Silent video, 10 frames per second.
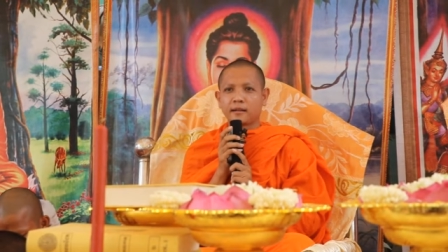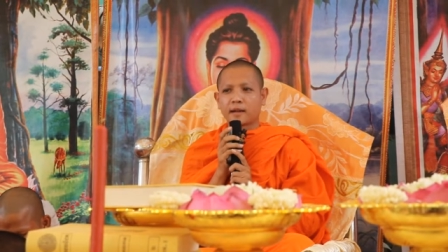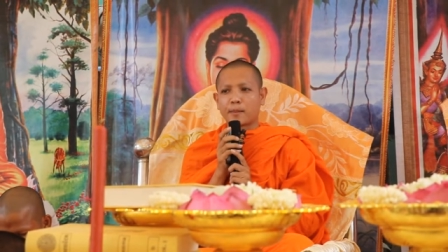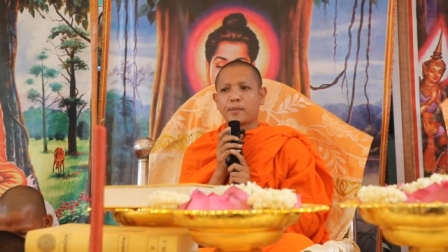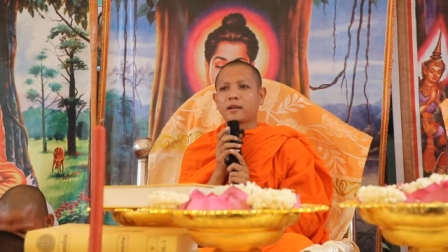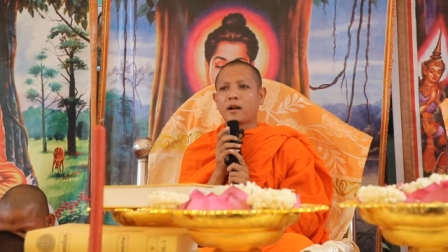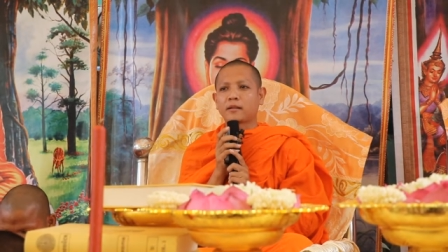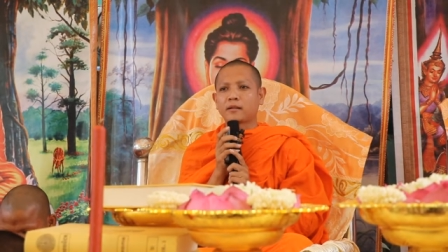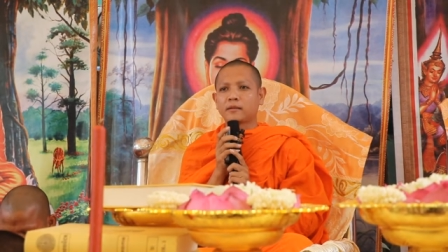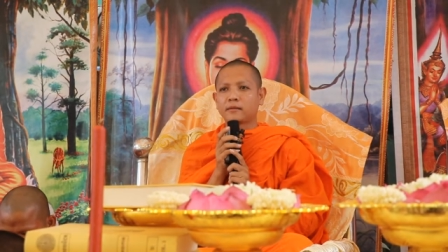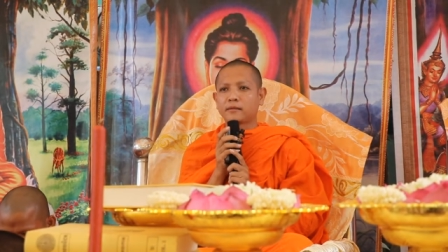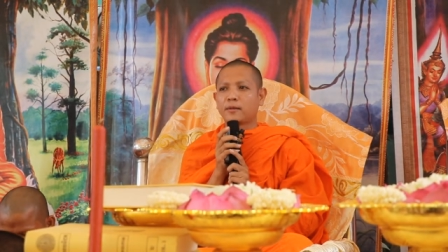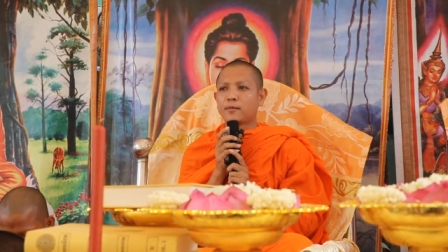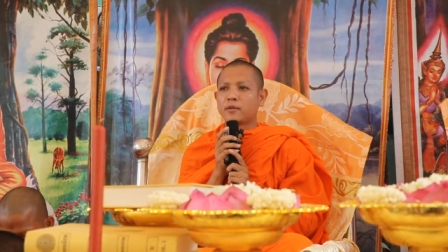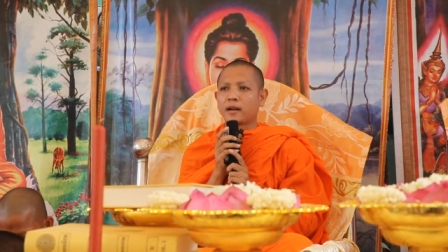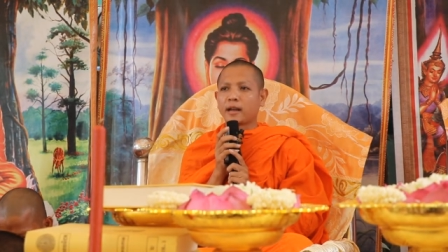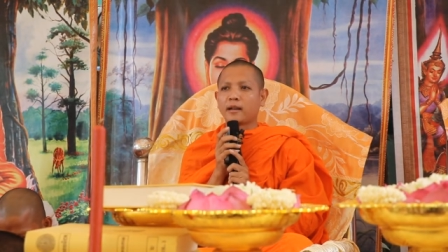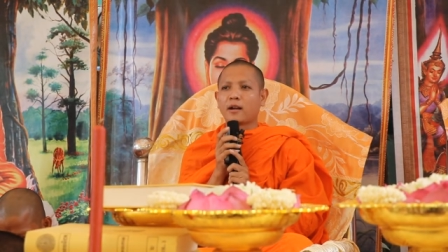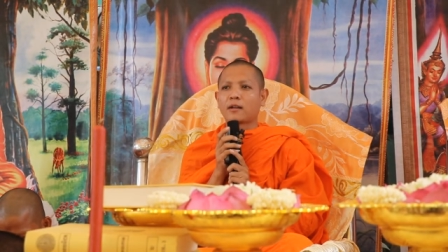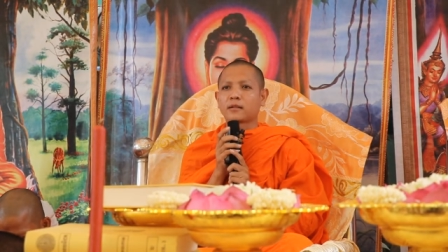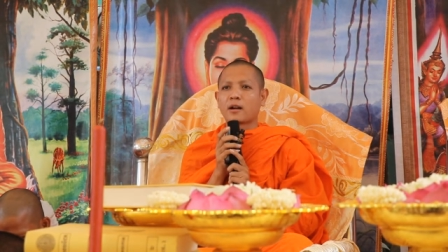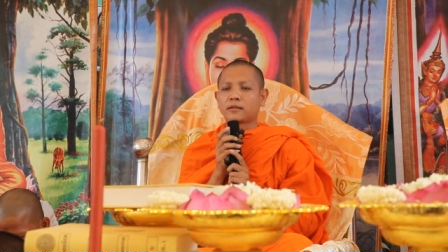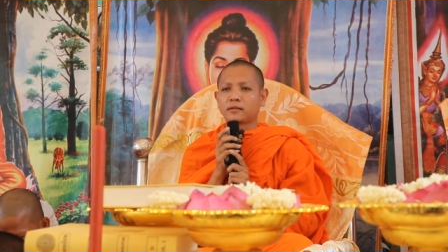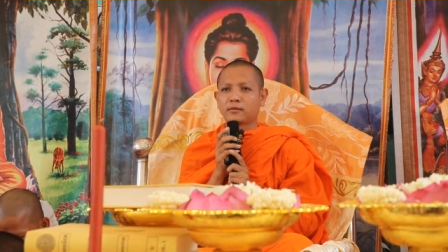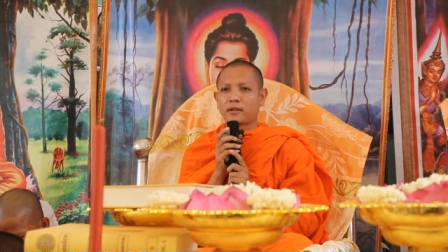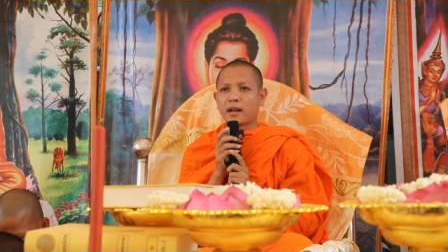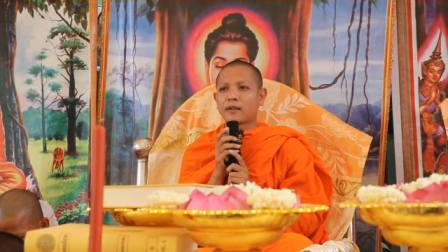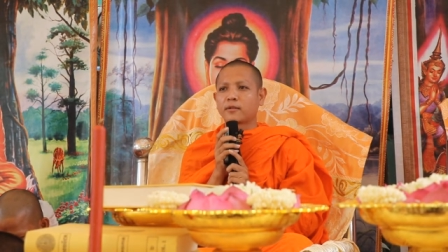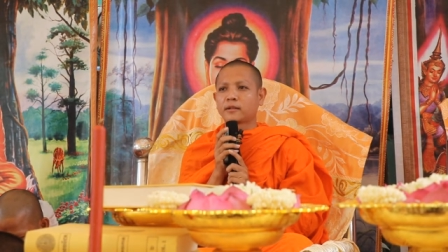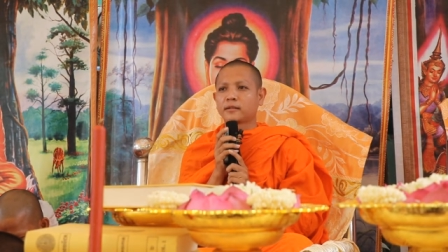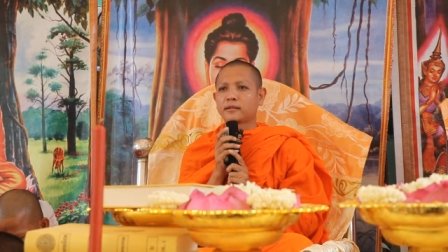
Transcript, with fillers: cặp bích ở vua ngày nay ở trong tụi đây còn